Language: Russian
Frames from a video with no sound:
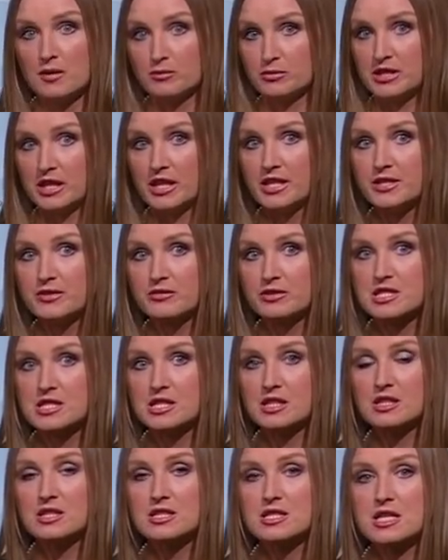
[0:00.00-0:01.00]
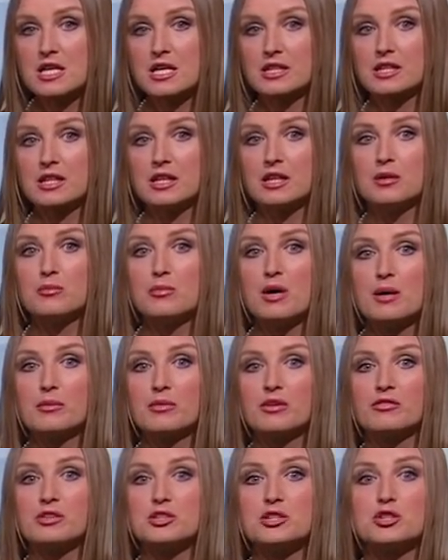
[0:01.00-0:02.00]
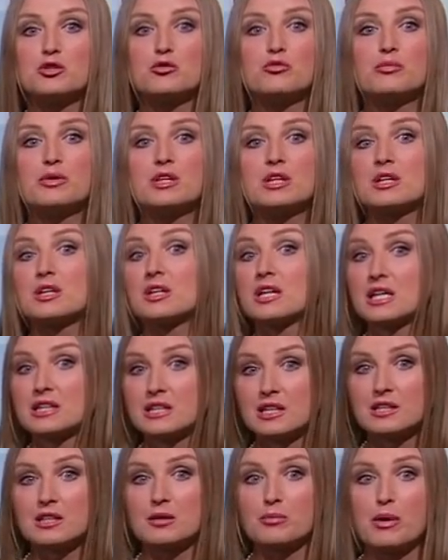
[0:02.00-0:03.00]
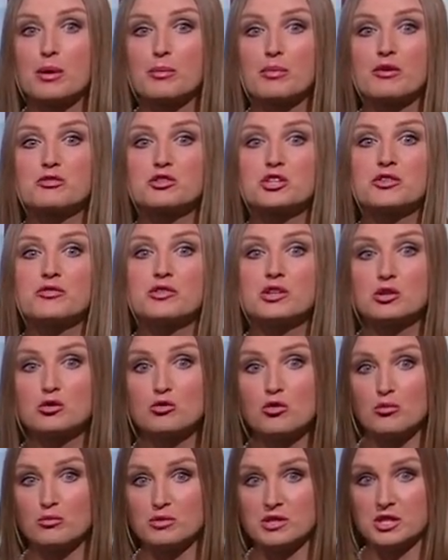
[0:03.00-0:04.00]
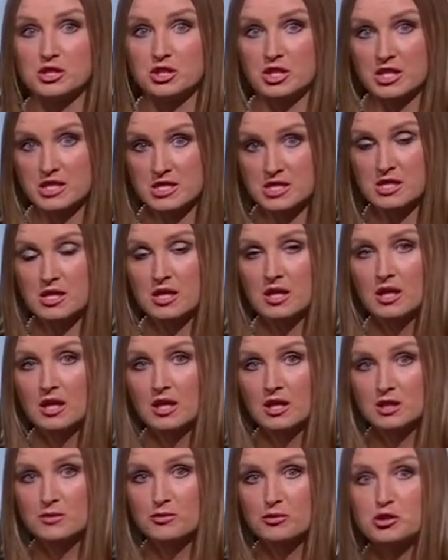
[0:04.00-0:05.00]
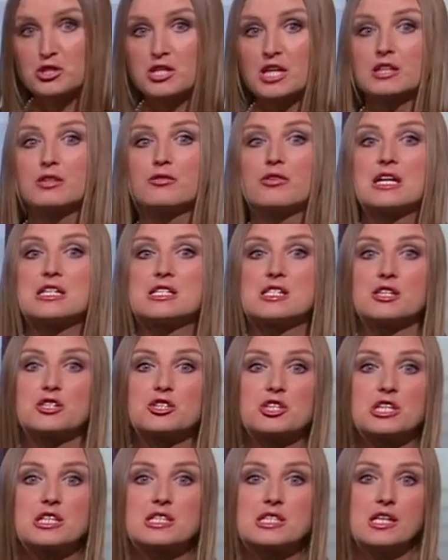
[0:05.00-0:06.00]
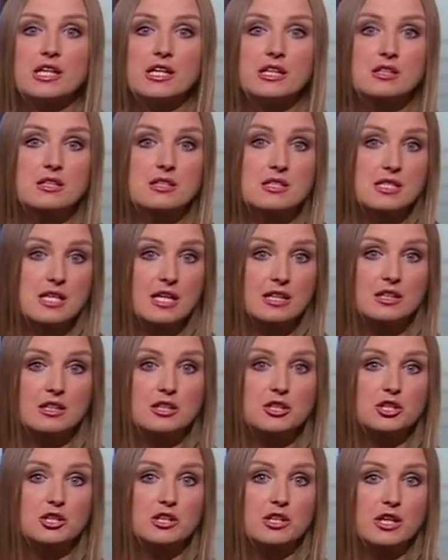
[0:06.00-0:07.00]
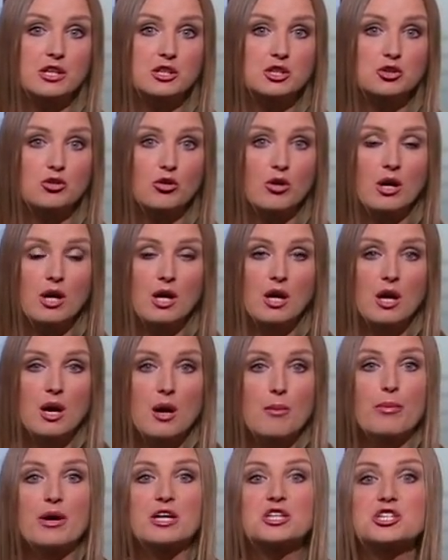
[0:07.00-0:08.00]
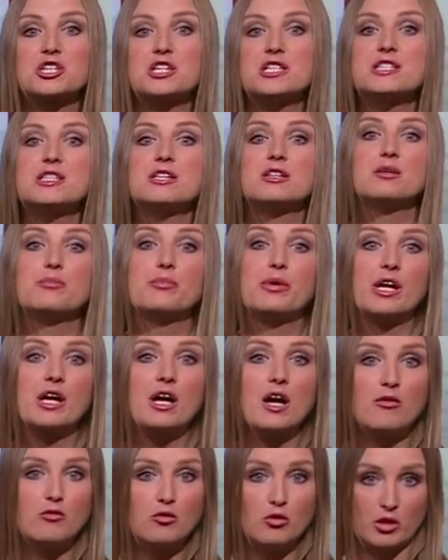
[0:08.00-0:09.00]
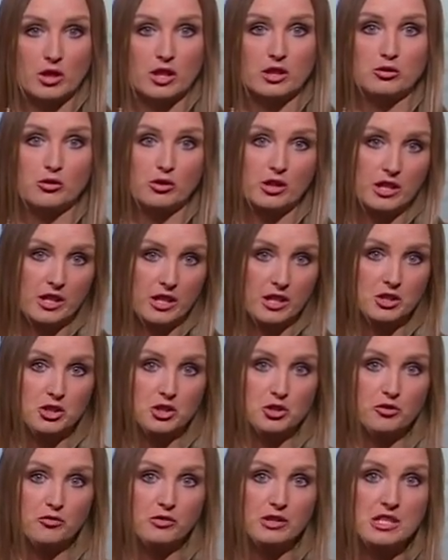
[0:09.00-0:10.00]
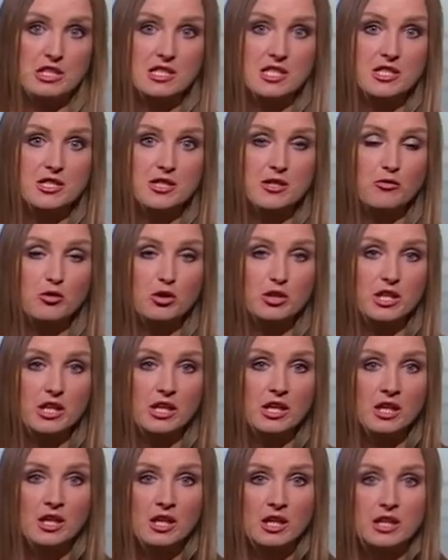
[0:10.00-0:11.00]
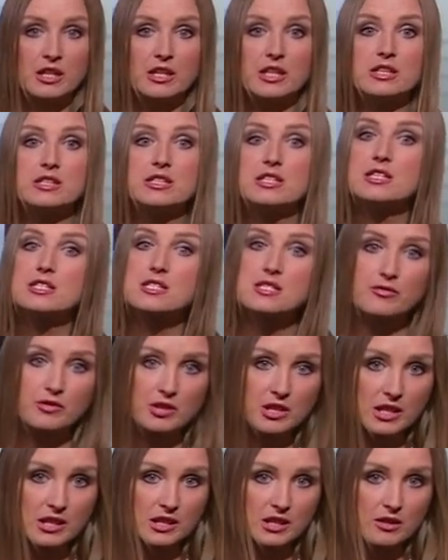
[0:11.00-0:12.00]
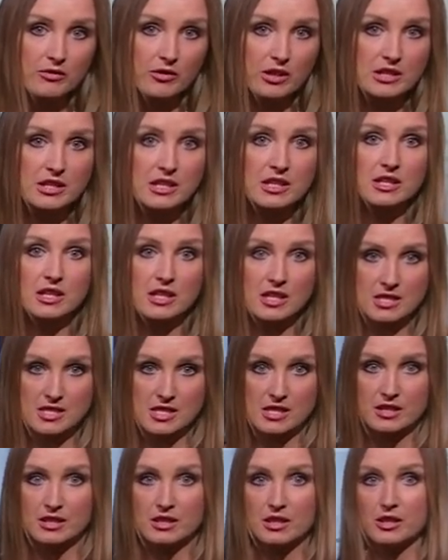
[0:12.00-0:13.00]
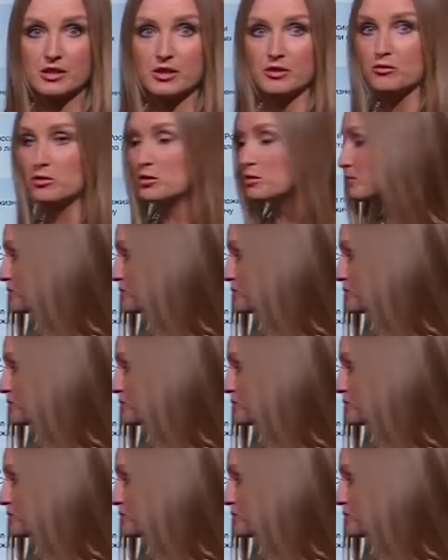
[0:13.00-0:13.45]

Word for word: Пятилетнего сына Златки Имамович убила гранаты, попавшие в их дом. Сейчас, спустя 26 лет, Златка считает, что пожизненный приговор, который Караджичу вынесли сегодня, единственное адекватное наказание для него.